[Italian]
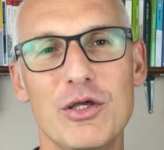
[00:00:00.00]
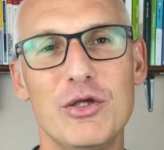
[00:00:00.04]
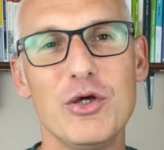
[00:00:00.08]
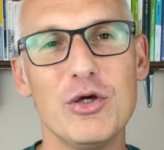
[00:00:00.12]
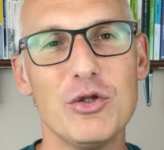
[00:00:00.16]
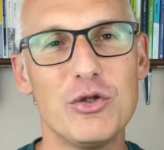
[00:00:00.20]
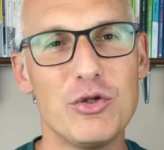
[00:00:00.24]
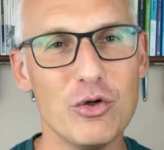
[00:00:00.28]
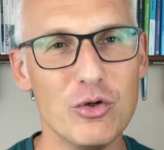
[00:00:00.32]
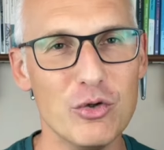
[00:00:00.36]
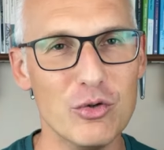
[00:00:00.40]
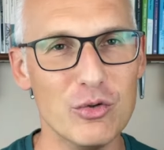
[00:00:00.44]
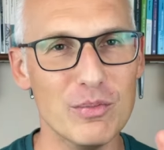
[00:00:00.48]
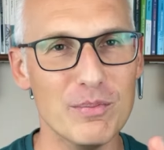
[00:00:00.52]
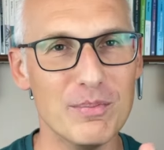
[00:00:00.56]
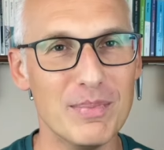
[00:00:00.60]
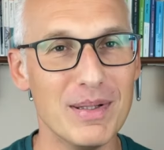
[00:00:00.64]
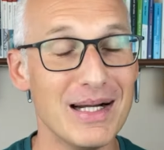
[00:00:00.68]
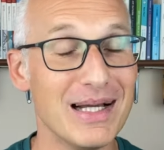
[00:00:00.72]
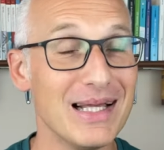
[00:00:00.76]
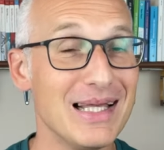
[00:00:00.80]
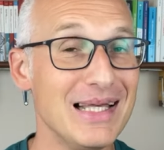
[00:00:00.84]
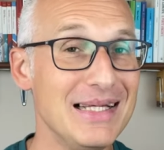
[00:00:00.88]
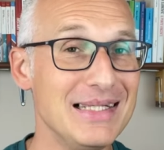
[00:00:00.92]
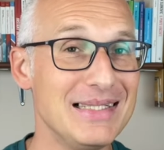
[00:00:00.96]

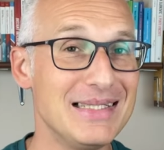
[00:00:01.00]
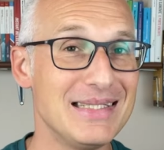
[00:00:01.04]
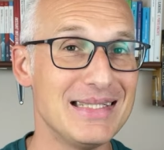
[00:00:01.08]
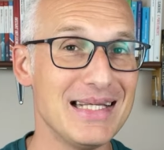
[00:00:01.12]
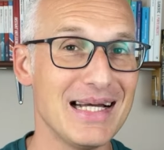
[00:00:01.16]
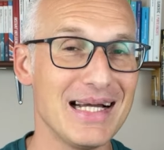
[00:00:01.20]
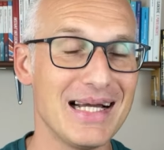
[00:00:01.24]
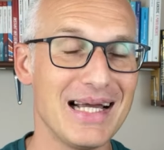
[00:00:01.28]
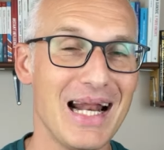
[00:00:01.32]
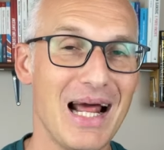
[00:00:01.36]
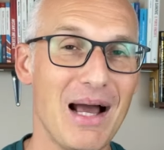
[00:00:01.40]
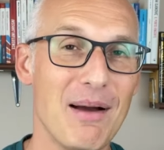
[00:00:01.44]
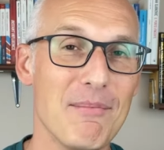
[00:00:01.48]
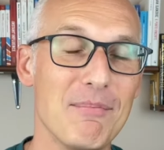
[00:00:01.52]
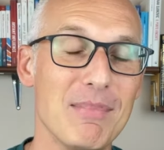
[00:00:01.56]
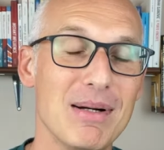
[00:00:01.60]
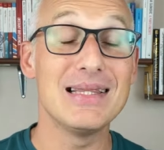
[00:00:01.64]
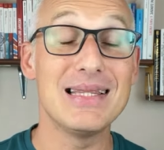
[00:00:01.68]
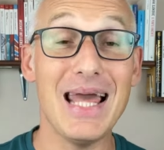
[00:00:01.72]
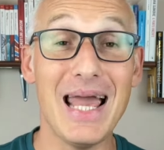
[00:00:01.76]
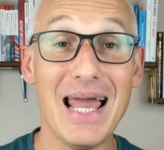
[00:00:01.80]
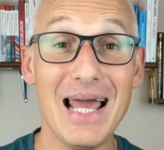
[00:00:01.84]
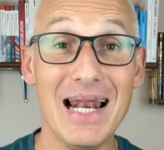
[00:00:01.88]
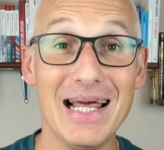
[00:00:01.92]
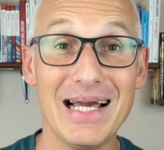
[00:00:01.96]
YouTube, Instagram,
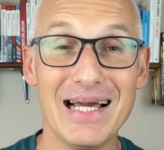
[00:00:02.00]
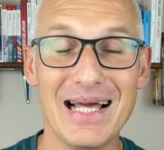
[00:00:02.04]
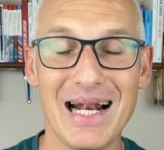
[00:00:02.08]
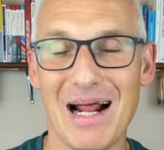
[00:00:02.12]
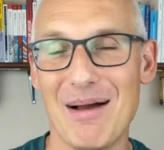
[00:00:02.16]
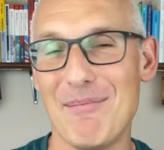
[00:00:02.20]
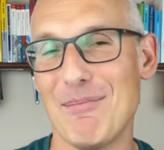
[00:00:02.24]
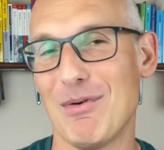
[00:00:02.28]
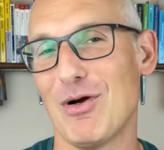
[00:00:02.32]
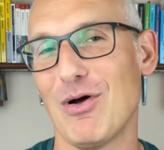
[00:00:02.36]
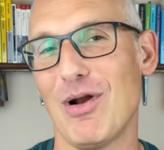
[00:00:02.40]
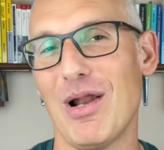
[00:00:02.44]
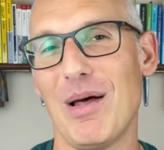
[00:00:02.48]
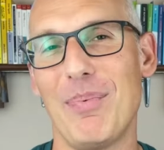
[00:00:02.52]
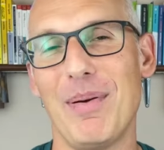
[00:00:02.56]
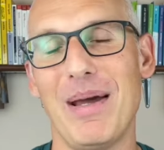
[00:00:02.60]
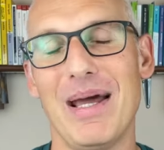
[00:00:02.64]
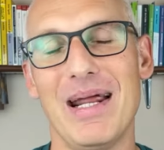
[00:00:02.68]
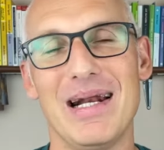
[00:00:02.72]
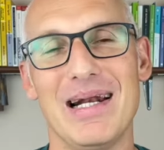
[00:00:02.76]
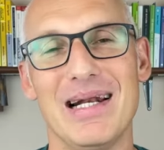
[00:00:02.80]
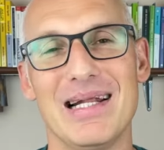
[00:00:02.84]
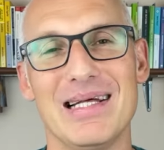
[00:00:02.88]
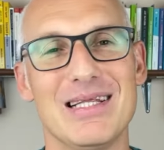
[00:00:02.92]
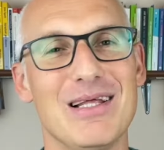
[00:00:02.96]
Telegram con la
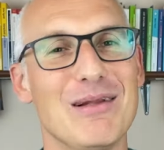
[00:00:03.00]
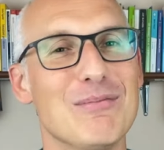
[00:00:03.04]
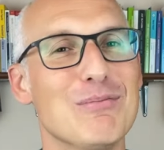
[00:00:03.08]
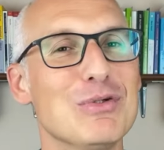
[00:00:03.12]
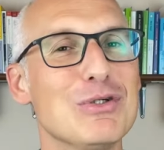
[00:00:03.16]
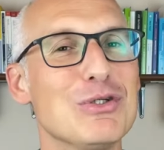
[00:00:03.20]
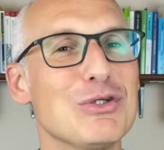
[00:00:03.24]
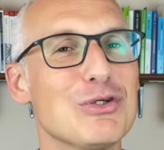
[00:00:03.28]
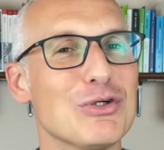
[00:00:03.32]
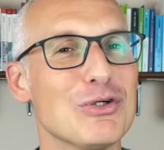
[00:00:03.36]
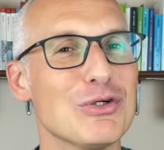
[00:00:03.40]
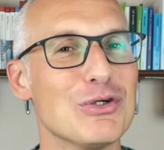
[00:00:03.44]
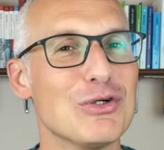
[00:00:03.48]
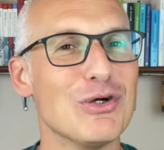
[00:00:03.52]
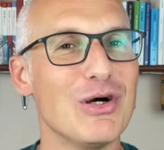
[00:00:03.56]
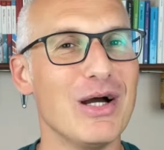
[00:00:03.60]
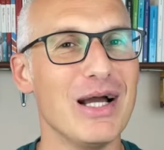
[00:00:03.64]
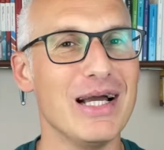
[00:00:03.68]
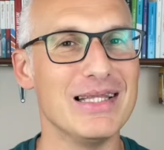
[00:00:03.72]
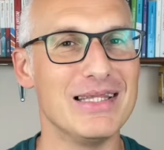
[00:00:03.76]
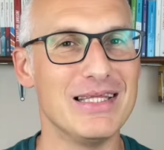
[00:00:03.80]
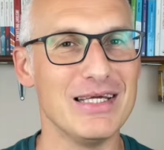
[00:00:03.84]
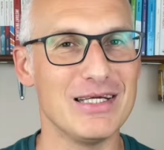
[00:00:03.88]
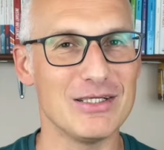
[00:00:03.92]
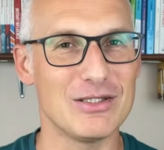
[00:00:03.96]
perla del buongiorno
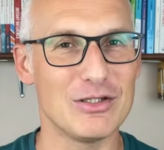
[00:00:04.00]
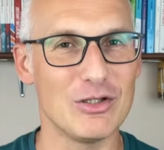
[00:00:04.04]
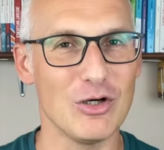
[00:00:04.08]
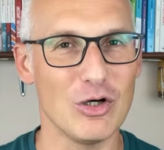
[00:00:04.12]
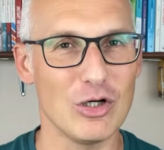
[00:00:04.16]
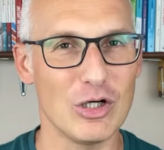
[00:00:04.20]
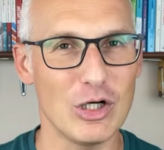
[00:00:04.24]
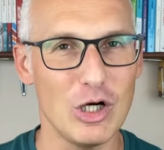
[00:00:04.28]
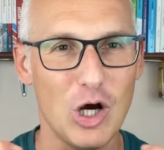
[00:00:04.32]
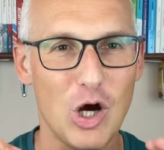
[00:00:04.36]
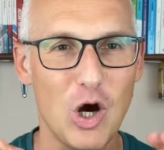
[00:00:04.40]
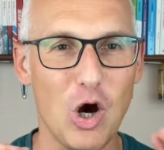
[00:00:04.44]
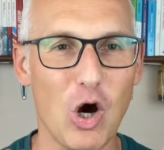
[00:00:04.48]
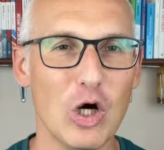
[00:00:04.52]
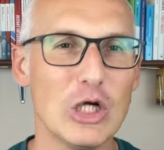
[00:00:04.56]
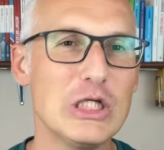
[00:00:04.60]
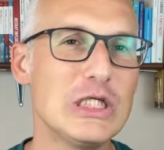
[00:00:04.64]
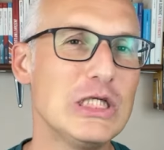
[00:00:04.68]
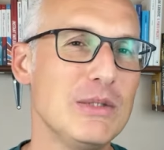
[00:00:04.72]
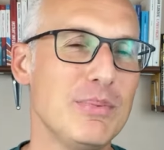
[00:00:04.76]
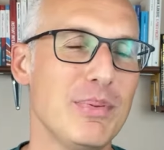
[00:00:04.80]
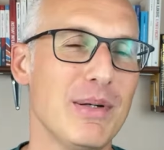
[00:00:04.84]
e TikTok. Oggi